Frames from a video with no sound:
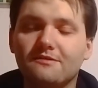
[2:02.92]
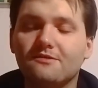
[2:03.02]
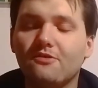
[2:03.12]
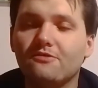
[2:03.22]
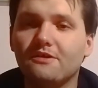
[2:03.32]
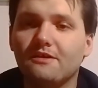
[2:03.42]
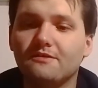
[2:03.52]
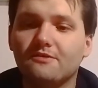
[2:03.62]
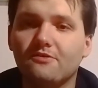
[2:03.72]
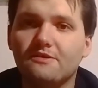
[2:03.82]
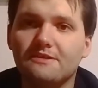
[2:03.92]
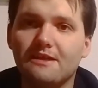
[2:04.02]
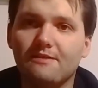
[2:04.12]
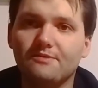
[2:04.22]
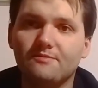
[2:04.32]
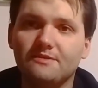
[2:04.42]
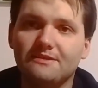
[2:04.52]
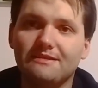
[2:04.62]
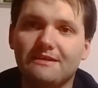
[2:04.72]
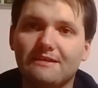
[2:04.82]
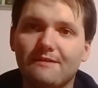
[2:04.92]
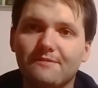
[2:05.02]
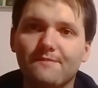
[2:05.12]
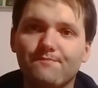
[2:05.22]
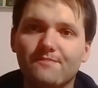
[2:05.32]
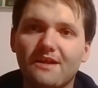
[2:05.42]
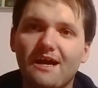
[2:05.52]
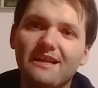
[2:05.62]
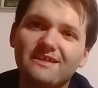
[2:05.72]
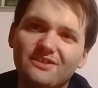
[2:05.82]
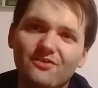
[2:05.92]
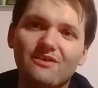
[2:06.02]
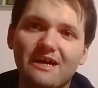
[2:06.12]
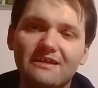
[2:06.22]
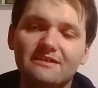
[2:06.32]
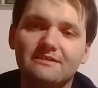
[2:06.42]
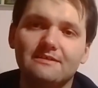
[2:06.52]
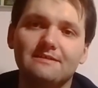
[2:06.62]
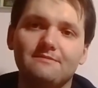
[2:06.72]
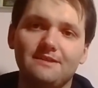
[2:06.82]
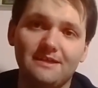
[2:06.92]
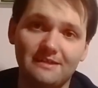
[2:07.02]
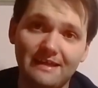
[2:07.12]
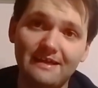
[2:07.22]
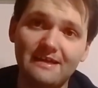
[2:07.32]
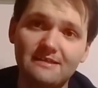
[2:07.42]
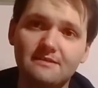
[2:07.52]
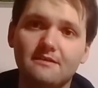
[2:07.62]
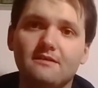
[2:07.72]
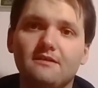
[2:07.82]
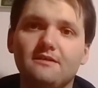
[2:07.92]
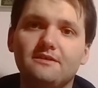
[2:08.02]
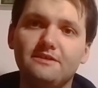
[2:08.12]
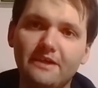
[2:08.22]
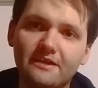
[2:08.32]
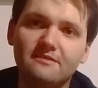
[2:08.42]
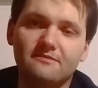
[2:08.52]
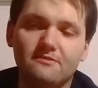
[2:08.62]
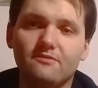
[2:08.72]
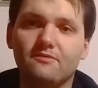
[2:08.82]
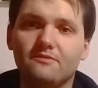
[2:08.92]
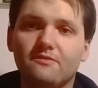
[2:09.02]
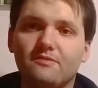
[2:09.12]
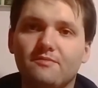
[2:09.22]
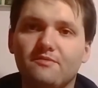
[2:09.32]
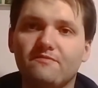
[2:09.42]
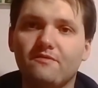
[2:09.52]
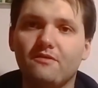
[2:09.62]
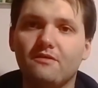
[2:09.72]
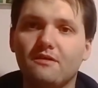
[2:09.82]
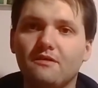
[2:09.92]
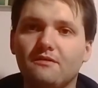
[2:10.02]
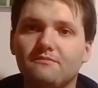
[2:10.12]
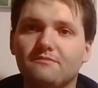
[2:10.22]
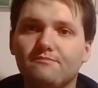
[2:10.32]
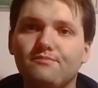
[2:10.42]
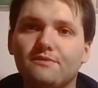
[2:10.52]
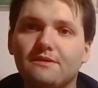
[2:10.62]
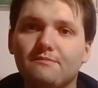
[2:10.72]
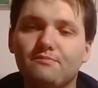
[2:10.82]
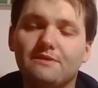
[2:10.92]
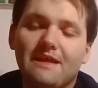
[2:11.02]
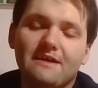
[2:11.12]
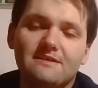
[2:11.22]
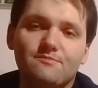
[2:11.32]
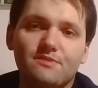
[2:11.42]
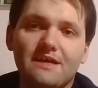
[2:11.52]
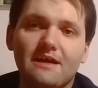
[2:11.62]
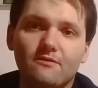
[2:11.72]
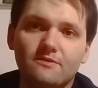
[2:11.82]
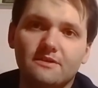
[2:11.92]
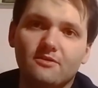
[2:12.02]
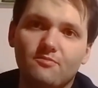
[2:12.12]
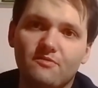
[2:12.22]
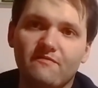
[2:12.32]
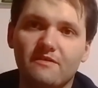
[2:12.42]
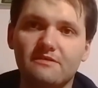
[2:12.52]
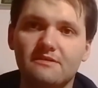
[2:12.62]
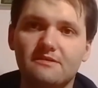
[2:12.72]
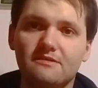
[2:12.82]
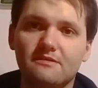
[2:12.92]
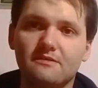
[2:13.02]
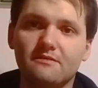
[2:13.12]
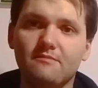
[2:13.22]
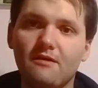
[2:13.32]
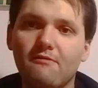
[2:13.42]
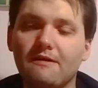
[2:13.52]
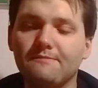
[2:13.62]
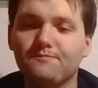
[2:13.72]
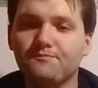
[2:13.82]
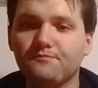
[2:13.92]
zgodnie, zgodnie z najlepszymi standardami, ale się okaże, że jak dla nas nie jest to do, dobre piwo, dla nas pijalność tego piwa jest e, mała,